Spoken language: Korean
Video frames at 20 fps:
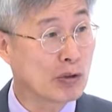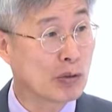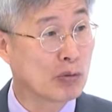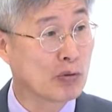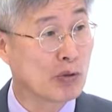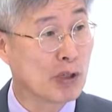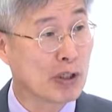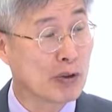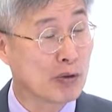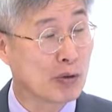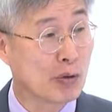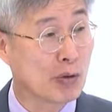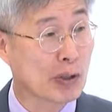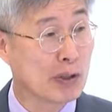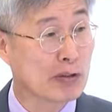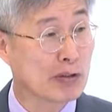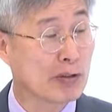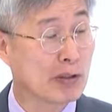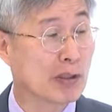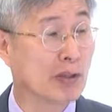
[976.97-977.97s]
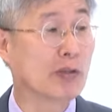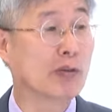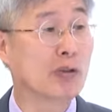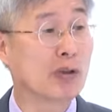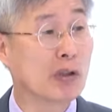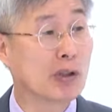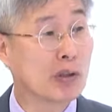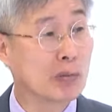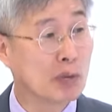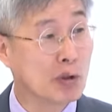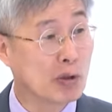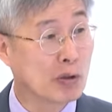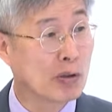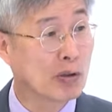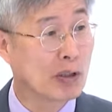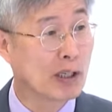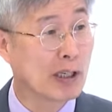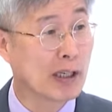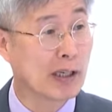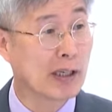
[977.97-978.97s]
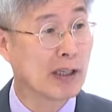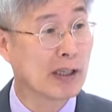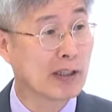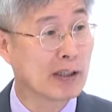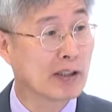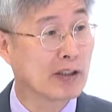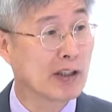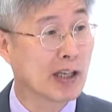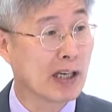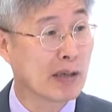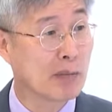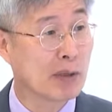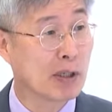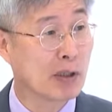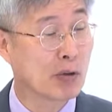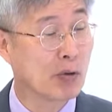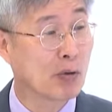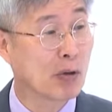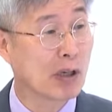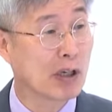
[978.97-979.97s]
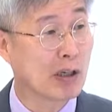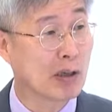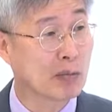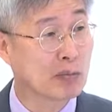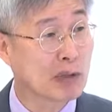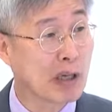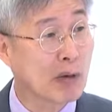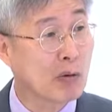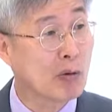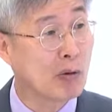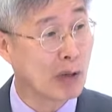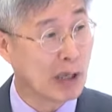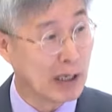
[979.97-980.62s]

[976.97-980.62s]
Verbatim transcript: WHO 같은 데서는 뭐 예. 크게 기대할 만한 효과가 없다고